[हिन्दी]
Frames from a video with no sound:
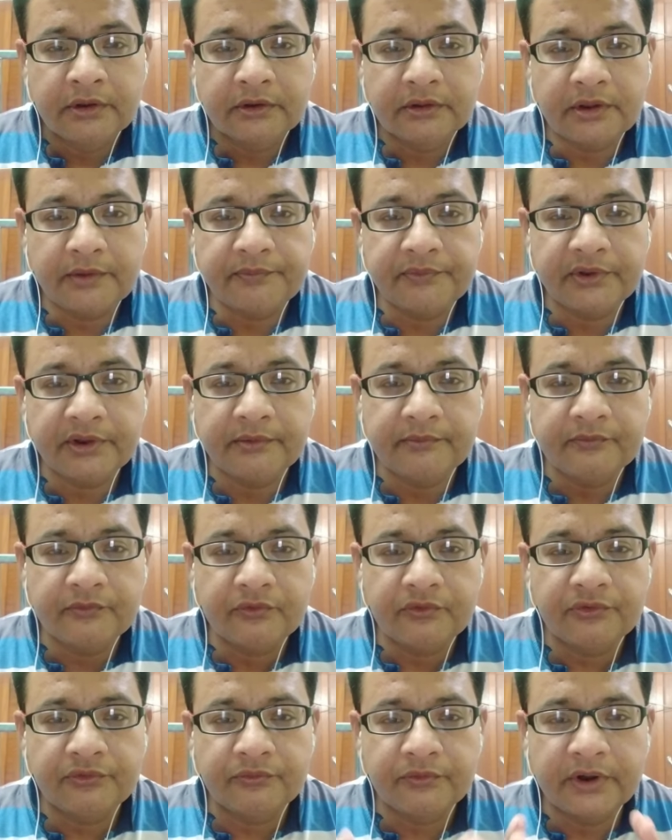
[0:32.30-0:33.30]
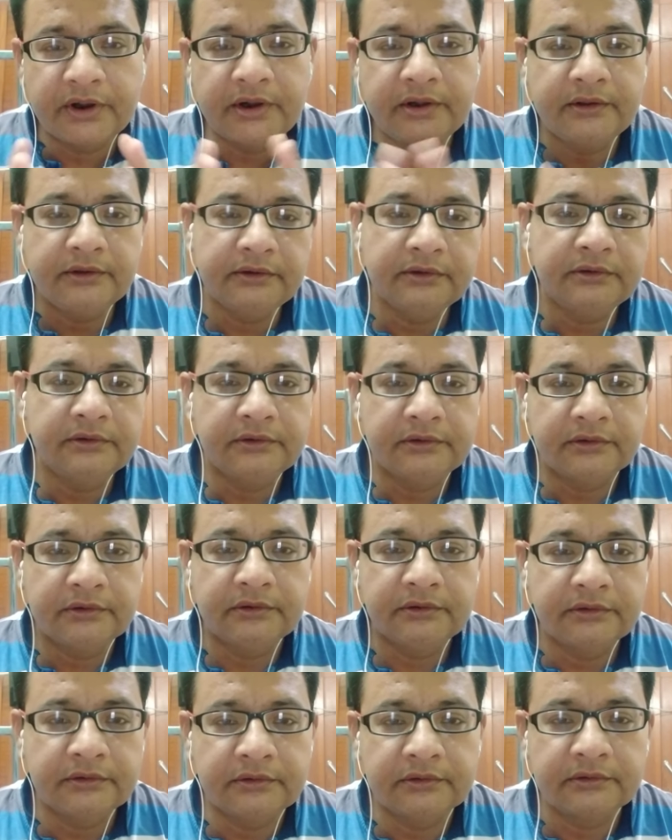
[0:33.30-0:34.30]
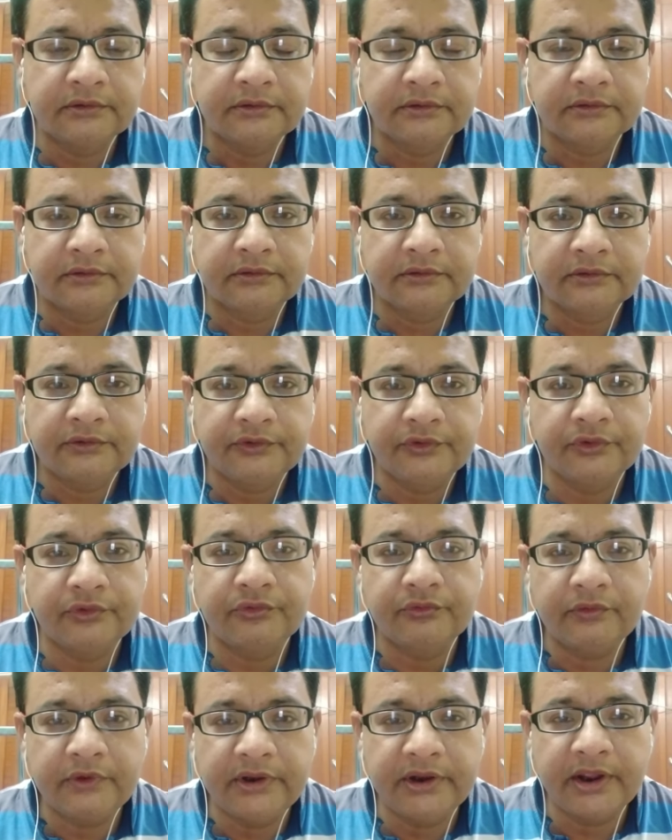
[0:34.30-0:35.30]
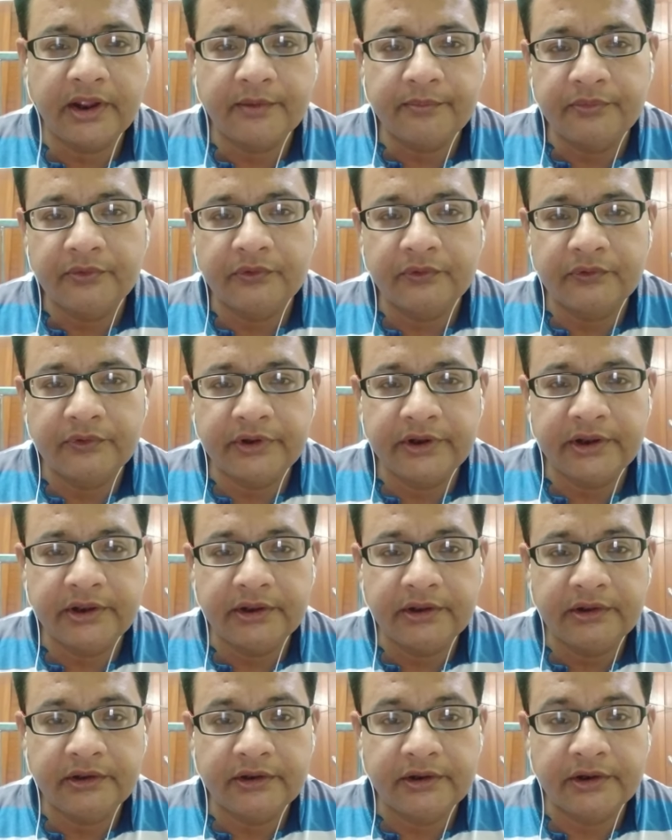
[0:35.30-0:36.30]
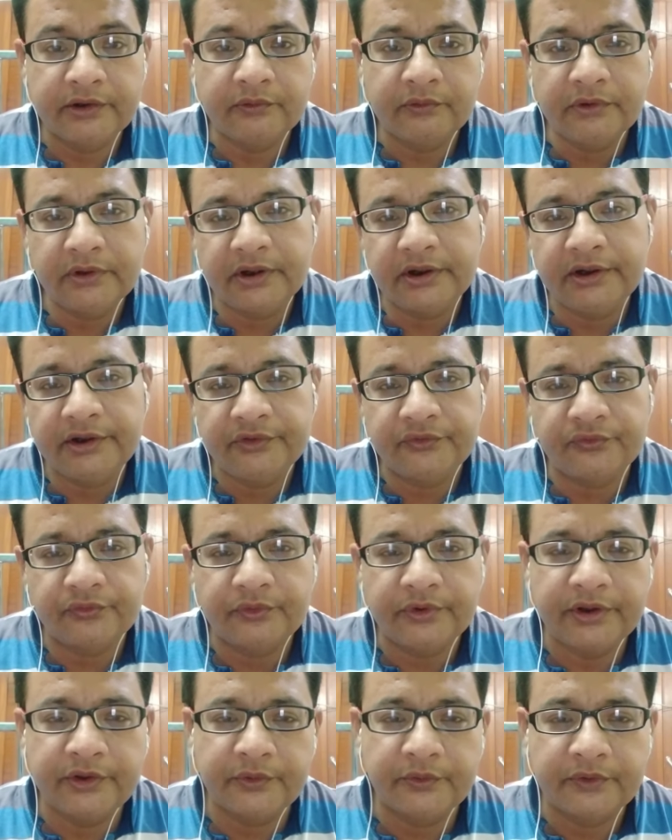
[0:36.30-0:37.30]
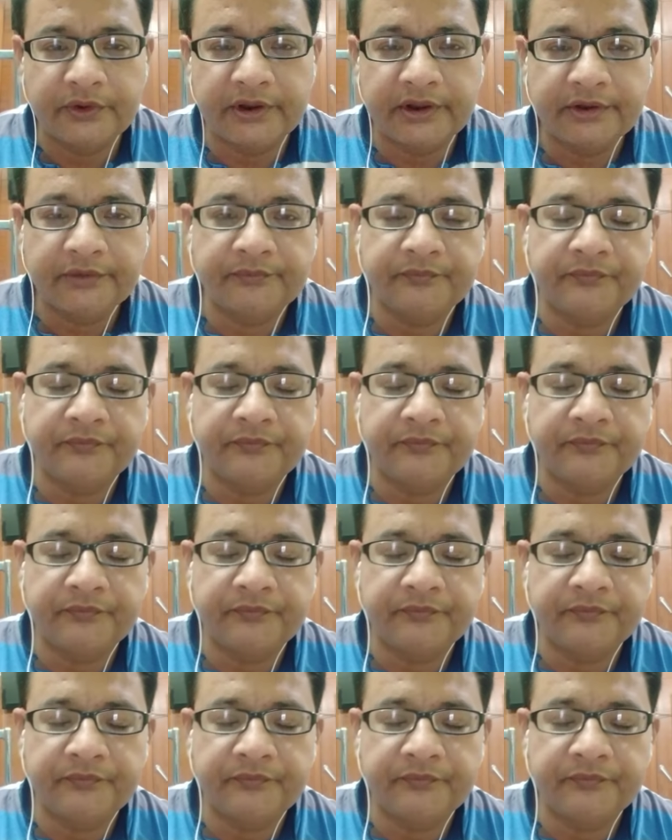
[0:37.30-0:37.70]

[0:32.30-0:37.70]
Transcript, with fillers: तब से हम कुछ वर्ड यूजुअली आप लोगों ने रेगुलरली सुने होंगे